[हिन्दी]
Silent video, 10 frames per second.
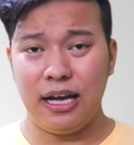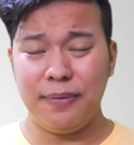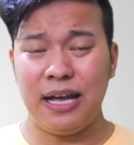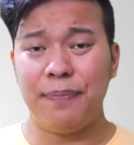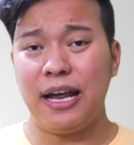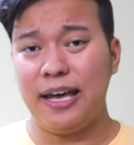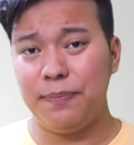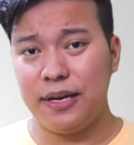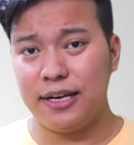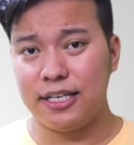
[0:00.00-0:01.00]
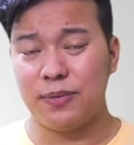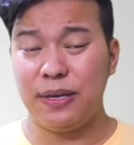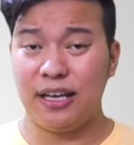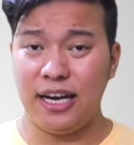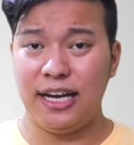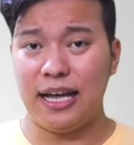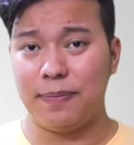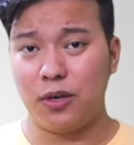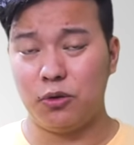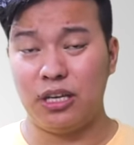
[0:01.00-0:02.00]
अब यहाँ पर आईपी एड्रेस भी कई
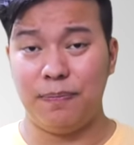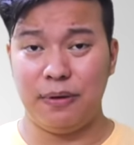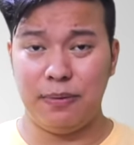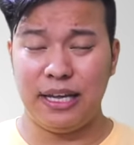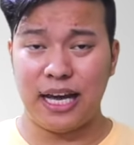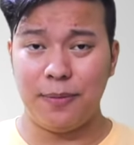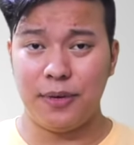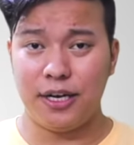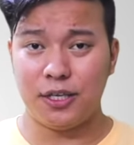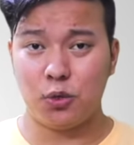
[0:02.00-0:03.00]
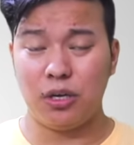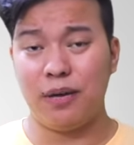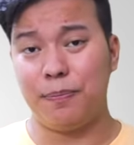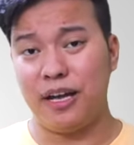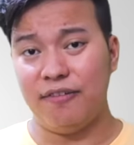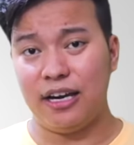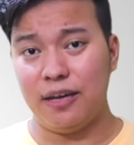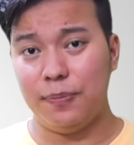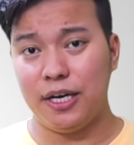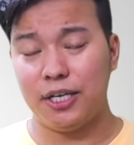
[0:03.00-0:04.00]
टाइप के होते हैं पब्लिक आईपी एड्रेस हो गया प्राइवेट
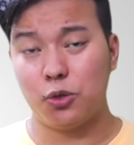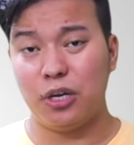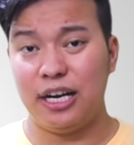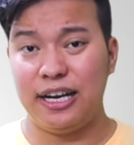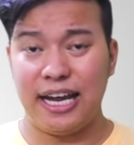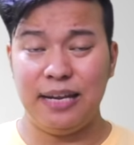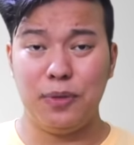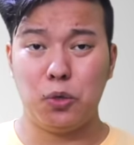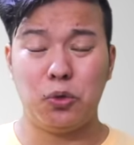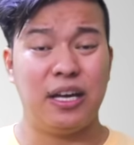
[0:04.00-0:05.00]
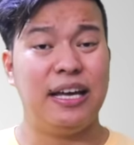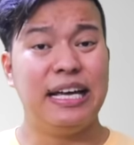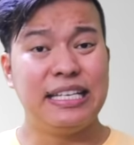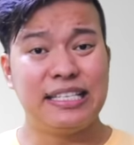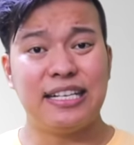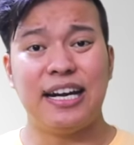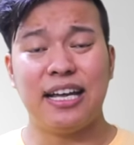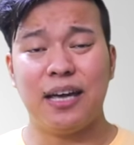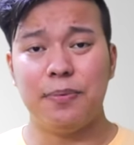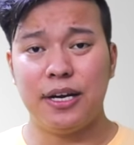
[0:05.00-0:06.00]
आईपी एड्रेस हो गया डायनेमिक हो गया
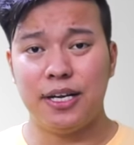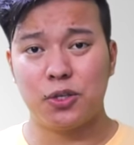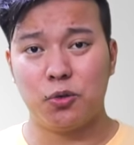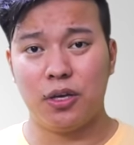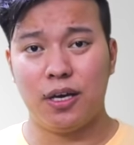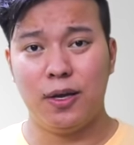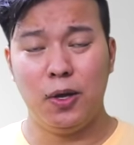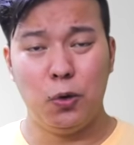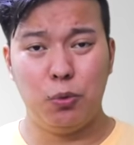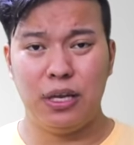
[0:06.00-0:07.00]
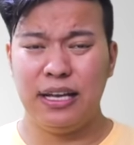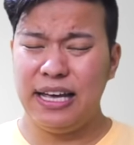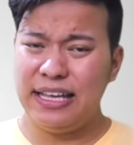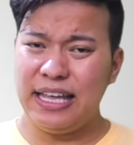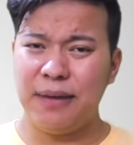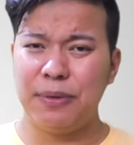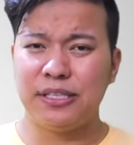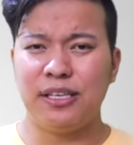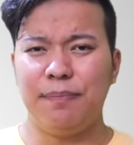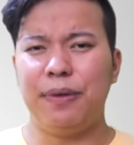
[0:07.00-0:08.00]
स्टैटिक आईपी एड्रेस हो गया वेल well, यहाँ पर
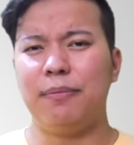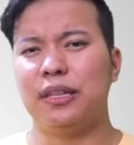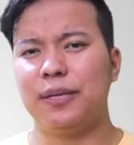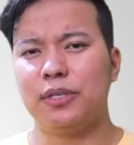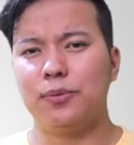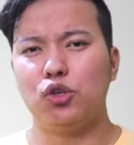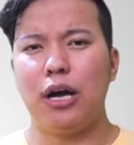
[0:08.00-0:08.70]
सिंपल मतलब समझो